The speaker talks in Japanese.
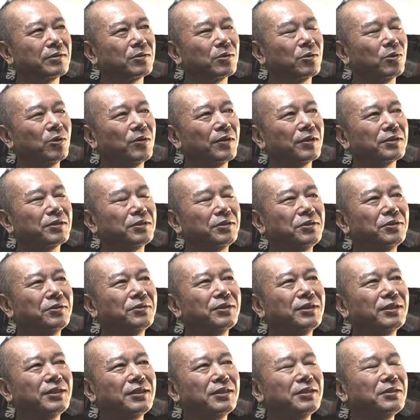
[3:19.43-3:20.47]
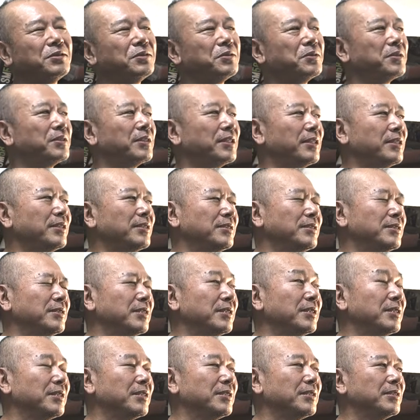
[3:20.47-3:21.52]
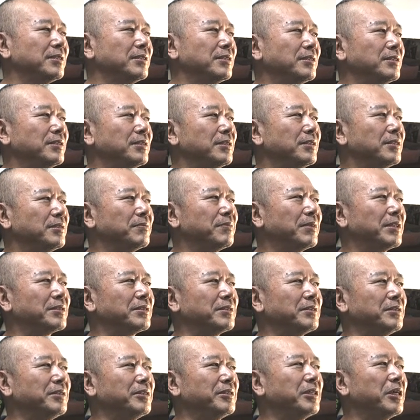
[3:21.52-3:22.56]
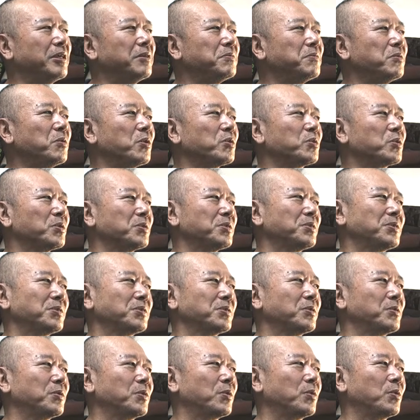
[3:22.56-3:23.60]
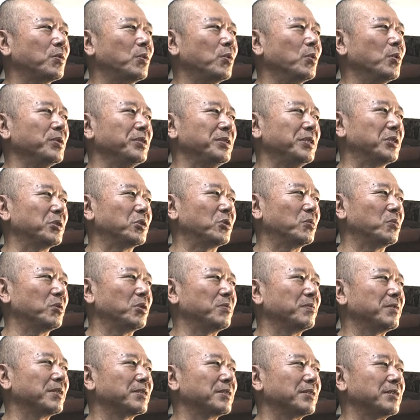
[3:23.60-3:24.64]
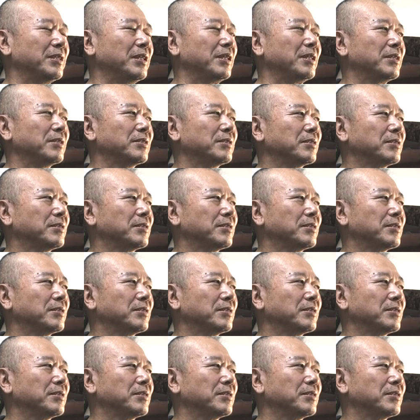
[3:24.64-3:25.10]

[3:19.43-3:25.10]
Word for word: これは球審のね、まず威厳を落とす行為だと思いますね。